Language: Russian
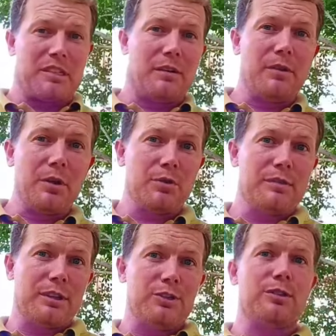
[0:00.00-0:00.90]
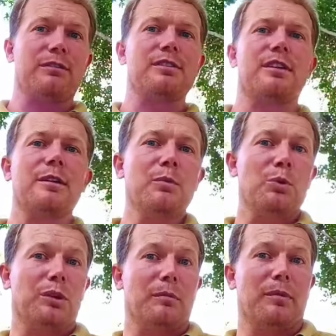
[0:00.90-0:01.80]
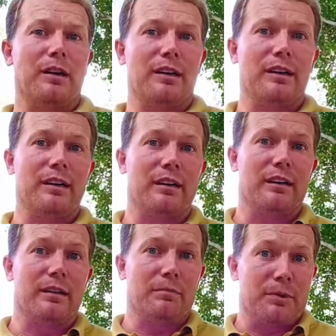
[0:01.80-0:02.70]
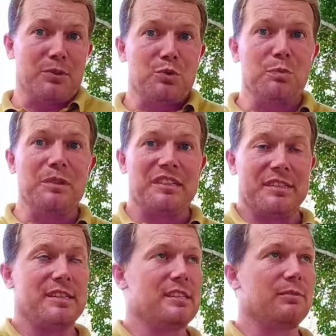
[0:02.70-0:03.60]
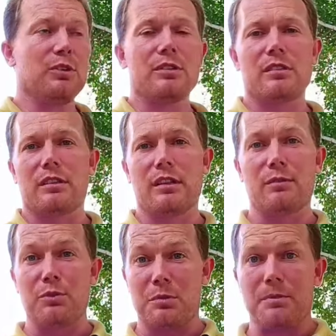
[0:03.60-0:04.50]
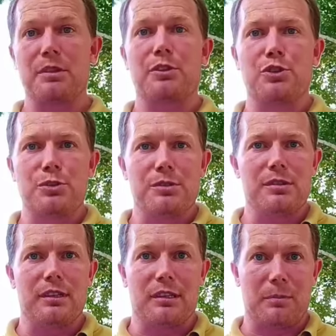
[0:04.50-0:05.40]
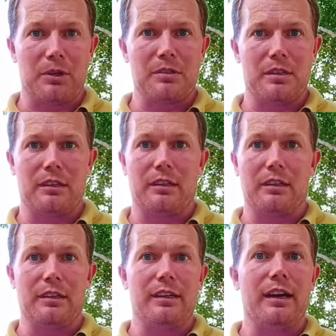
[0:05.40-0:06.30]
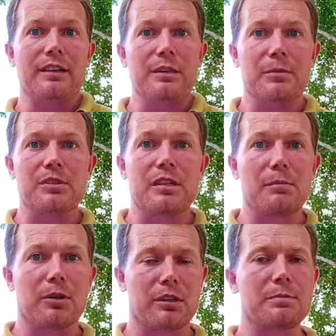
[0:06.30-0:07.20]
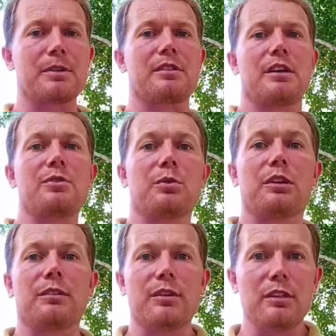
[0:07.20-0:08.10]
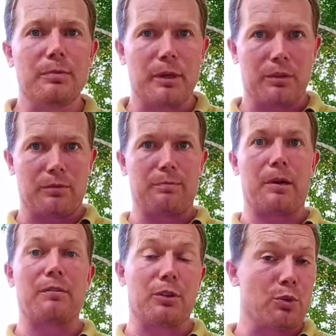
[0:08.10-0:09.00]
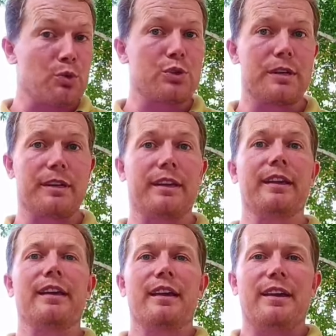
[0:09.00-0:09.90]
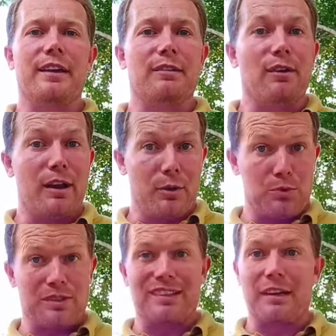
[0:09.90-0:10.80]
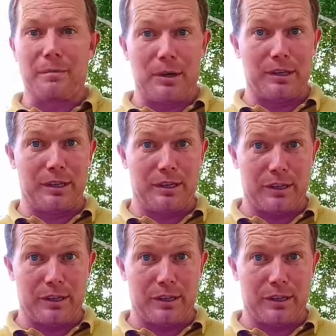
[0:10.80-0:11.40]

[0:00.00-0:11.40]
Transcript: сравнению с 2022 годом, а, преступность здесь выросла на 8,6%. И одним из самых распространенных видов правонарушений являются карманные